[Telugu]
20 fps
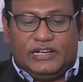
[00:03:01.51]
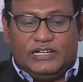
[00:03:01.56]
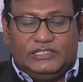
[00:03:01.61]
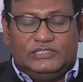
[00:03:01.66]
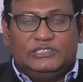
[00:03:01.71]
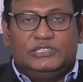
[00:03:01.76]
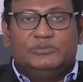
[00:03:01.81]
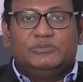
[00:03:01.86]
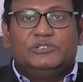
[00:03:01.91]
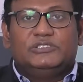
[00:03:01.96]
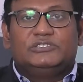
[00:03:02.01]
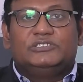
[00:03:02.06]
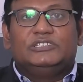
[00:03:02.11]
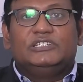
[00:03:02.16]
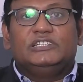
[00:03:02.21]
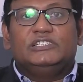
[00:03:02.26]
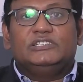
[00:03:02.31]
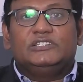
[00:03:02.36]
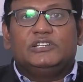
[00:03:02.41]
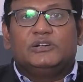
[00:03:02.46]

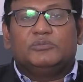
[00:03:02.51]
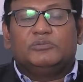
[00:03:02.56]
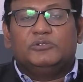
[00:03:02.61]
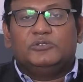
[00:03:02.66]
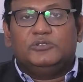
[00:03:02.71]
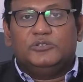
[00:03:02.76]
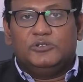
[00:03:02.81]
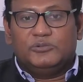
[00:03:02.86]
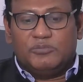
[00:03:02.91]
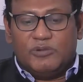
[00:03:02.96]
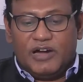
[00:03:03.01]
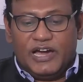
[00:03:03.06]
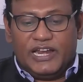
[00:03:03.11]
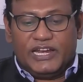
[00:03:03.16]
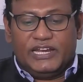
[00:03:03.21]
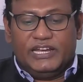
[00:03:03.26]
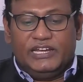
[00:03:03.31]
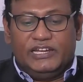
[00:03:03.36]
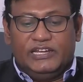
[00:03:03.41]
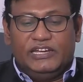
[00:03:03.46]
కస్టమర్స్ని ఇంతకుముందు
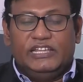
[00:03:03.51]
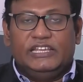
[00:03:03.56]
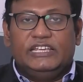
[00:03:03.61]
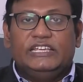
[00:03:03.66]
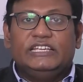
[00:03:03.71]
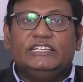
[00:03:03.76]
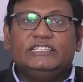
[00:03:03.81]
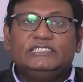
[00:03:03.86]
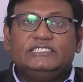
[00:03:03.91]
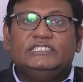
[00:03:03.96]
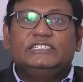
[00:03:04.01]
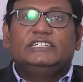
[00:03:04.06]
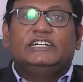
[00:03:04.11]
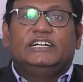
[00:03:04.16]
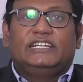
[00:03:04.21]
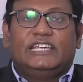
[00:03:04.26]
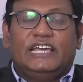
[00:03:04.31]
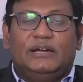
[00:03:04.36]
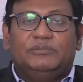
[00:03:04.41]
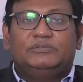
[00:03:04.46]
మార్కెట్ని ఈజీగా
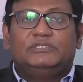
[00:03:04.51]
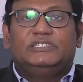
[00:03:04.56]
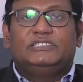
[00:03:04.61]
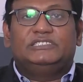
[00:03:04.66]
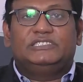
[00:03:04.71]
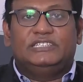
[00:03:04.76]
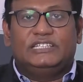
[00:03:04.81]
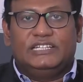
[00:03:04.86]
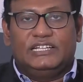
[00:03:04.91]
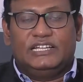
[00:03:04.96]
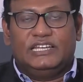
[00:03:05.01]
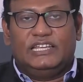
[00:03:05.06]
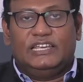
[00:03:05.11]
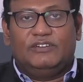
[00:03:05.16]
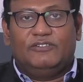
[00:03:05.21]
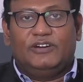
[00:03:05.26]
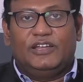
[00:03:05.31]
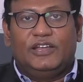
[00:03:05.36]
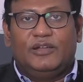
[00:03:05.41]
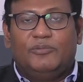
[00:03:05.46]
క్యాప్చర్
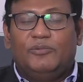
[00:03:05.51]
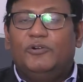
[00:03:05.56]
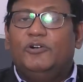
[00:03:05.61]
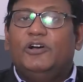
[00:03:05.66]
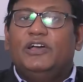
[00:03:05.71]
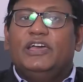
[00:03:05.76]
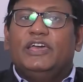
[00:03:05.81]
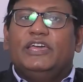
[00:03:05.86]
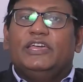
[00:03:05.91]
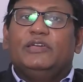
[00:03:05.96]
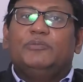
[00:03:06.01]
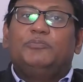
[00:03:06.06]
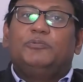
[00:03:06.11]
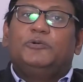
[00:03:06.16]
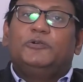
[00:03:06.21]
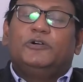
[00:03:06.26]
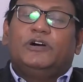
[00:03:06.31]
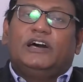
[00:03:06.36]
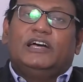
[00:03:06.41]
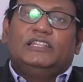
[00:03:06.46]
చేయగలిగే వాళ్ళము
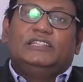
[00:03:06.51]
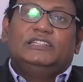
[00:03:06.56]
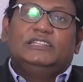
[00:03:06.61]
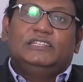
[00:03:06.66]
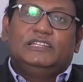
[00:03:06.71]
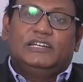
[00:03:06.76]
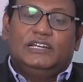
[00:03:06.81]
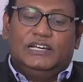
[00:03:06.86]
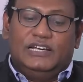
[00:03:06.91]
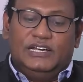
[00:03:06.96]
ఇప్పుడు అంత